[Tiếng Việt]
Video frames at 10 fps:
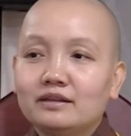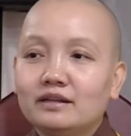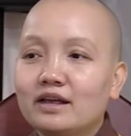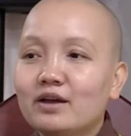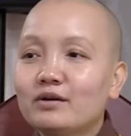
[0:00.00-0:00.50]

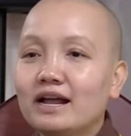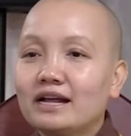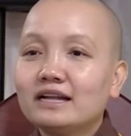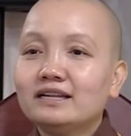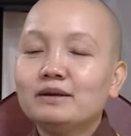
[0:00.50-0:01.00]
thì kêu Ngài
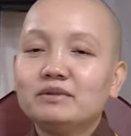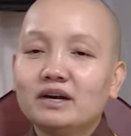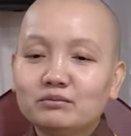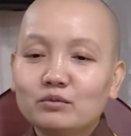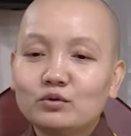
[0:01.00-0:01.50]
Kayip
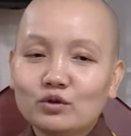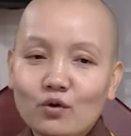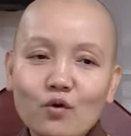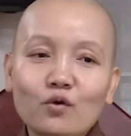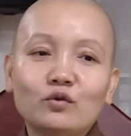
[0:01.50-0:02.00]
dẫn một
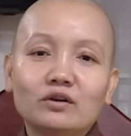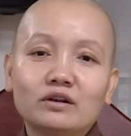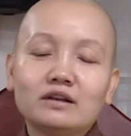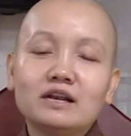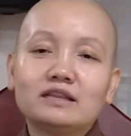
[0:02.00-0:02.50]
số
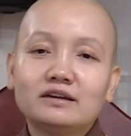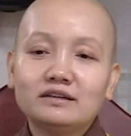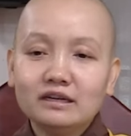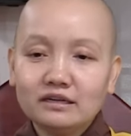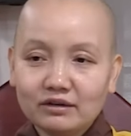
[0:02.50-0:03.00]
đệ
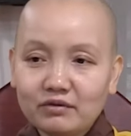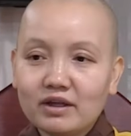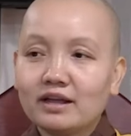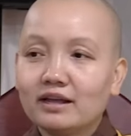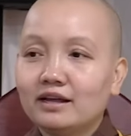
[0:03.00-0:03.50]
tử đi trở
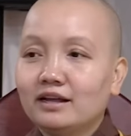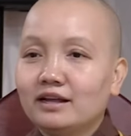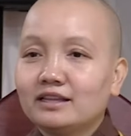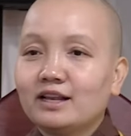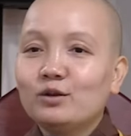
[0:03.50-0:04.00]
về.
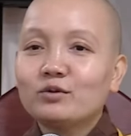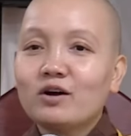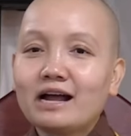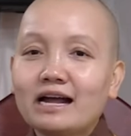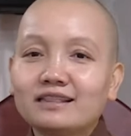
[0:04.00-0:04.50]
Thì lúc
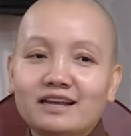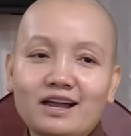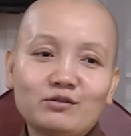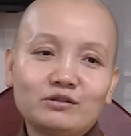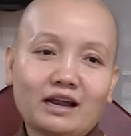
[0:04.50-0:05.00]
đó các tỳ
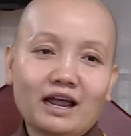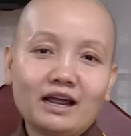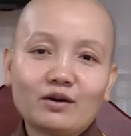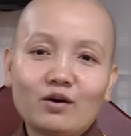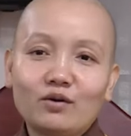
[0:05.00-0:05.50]
kheo
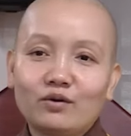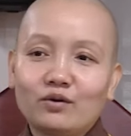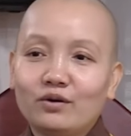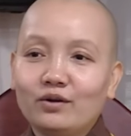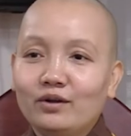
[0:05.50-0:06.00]
trẻ
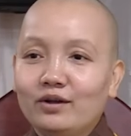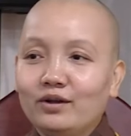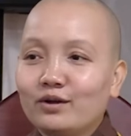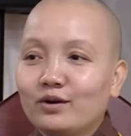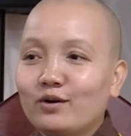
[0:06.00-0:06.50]
còn
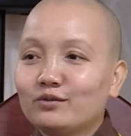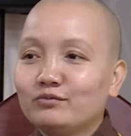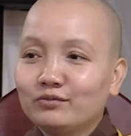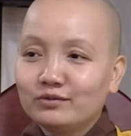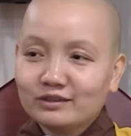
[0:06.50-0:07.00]
còn
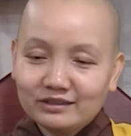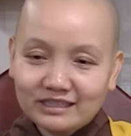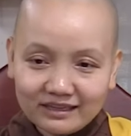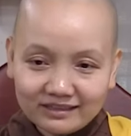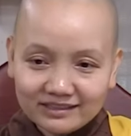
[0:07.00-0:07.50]

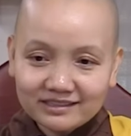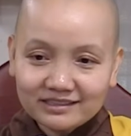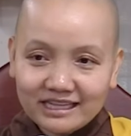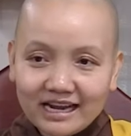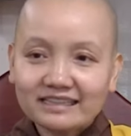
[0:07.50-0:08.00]
chắc,
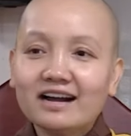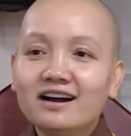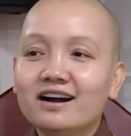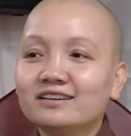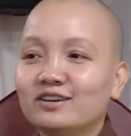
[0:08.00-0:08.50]
chắc chắn
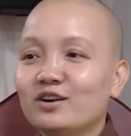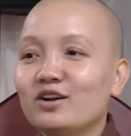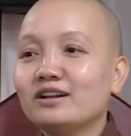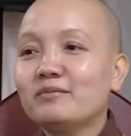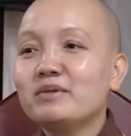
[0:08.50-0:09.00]
hơn nữa,
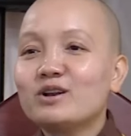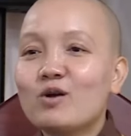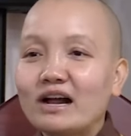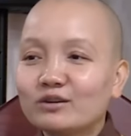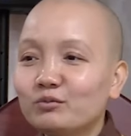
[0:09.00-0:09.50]
nói là mình
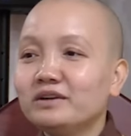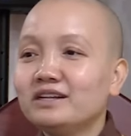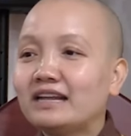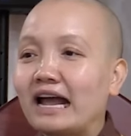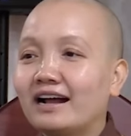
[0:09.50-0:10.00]
đoán đúng
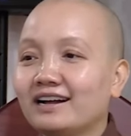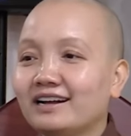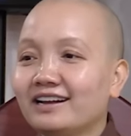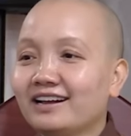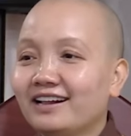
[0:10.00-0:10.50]
y chang,
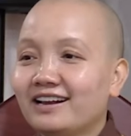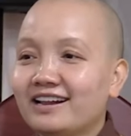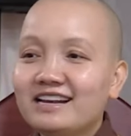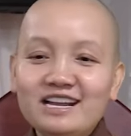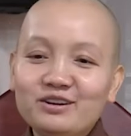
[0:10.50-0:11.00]

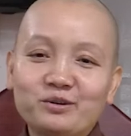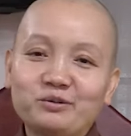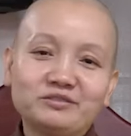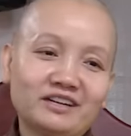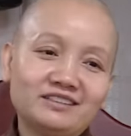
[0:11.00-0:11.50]
là đi rồi
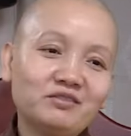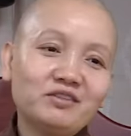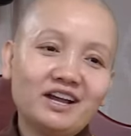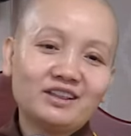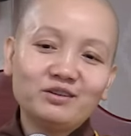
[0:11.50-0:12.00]
cũng sẽ trở
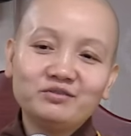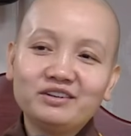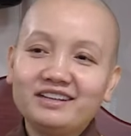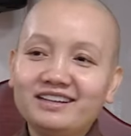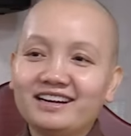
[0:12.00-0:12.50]
về thôi.
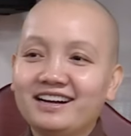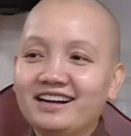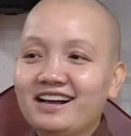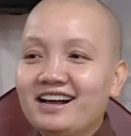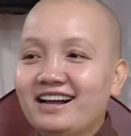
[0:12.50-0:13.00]
Vì
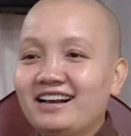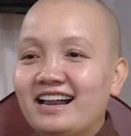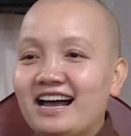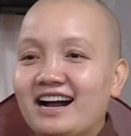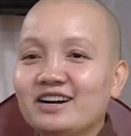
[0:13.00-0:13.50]

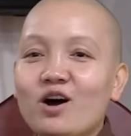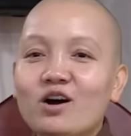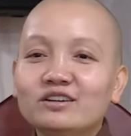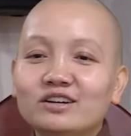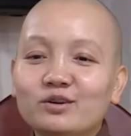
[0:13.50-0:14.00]
là ở
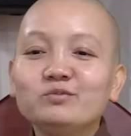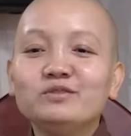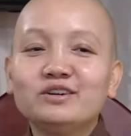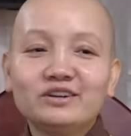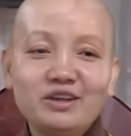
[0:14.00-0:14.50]
đó được
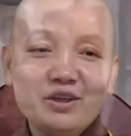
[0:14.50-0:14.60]
cúng dường